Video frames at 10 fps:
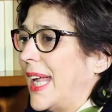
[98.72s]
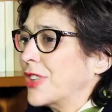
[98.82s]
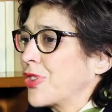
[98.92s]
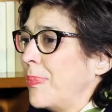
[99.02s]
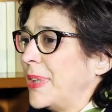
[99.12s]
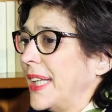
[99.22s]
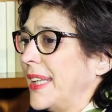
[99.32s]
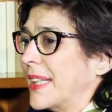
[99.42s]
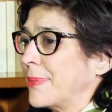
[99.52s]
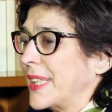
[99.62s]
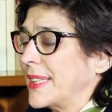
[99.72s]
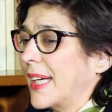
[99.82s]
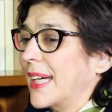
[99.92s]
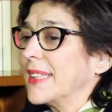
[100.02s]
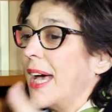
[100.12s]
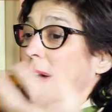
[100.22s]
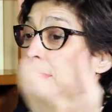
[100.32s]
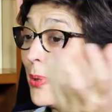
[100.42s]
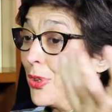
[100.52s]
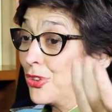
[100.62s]
de las competencias básicas.
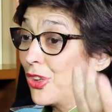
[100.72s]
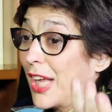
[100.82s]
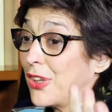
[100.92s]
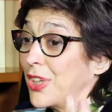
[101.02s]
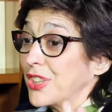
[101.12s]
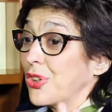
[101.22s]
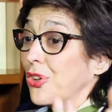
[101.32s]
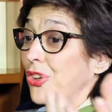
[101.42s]
Por otro lado, eso